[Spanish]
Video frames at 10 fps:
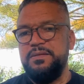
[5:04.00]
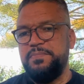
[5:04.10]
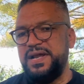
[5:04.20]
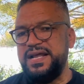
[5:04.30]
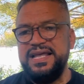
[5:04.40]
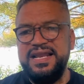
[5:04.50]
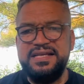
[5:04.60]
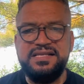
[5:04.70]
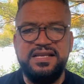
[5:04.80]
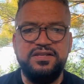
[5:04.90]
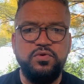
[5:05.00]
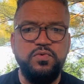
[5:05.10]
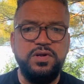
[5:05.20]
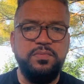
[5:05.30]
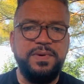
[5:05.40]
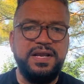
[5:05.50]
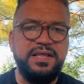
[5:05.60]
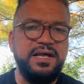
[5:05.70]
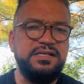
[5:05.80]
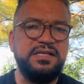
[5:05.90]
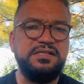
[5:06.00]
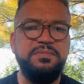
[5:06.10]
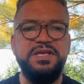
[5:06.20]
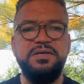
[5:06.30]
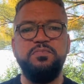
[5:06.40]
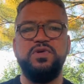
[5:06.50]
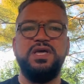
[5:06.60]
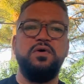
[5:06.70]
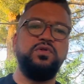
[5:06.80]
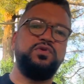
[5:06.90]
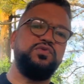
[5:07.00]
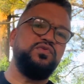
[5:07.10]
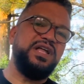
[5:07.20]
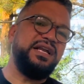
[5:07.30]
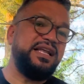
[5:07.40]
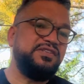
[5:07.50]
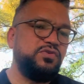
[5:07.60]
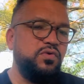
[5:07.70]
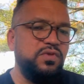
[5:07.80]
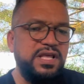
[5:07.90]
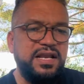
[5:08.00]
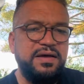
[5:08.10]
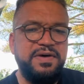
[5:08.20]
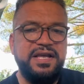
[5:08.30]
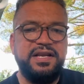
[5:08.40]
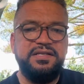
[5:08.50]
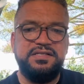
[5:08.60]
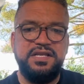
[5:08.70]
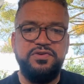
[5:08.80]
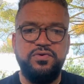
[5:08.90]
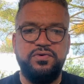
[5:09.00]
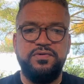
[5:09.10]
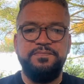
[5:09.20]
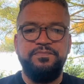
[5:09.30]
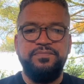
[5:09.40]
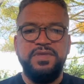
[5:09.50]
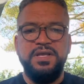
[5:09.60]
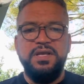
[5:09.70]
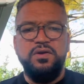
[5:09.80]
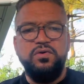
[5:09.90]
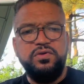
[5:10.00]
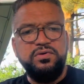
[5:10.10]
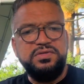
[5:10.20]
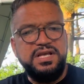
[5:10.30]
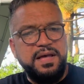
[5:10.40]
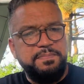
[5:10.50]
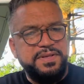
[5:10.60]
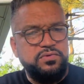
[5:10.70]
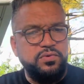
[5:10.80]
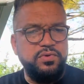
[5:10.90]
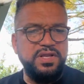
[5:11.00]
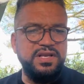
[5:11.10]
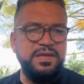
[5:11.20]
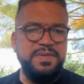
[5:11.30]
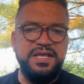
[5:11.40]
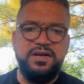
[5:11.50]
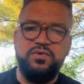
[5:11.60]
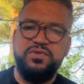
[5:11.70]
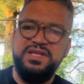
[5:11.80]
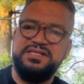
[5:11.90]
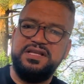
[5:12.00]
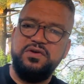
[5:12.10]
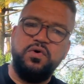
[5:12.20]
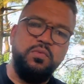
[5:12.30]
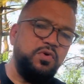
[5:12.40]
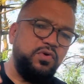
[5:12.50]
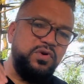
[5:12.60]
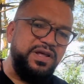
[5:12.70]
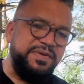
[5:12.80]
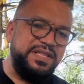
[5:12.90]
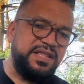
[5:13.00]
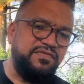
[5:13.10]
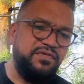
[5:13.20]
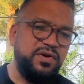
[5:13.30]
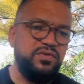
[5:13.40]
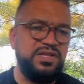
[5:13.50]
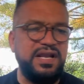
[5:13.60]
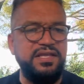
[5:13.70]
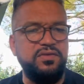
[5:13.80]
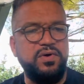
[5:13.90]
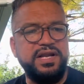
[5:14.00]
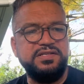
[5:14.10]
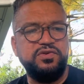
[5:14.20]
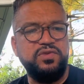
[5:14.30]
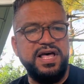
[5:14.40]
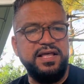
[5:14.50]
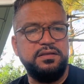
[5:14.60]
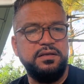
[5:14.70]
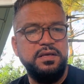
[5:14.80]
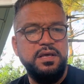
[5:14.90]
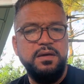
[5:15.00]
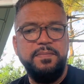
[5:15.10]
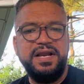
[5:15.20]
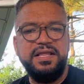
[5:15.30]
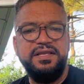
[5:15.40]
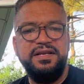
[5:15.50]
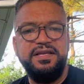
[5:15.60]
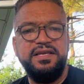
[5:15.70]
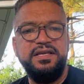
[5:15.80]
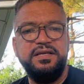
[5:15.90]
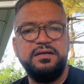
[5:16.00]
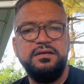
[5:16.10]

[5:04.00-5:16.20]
¿Para qué él hace esto? Bueno, para darse a sí mismo y a otros una razón de alabar al Señor. Los doce capítulos de Nehemías nos dicen cómo los levitas fueron traídos a la ciudad para dirigir